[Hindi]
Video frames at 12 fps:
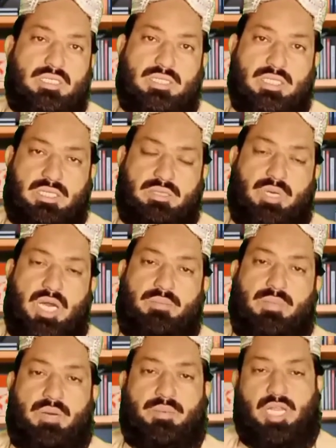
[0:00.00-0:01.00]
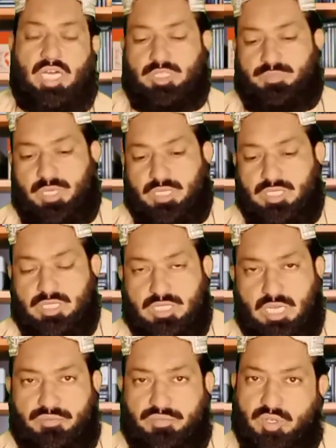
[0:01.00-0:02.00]
ये तमाम अमराज पर यह
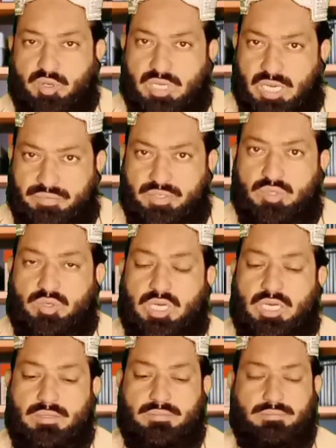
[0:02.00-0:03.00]
शाफ़ी और काफ़ी होगा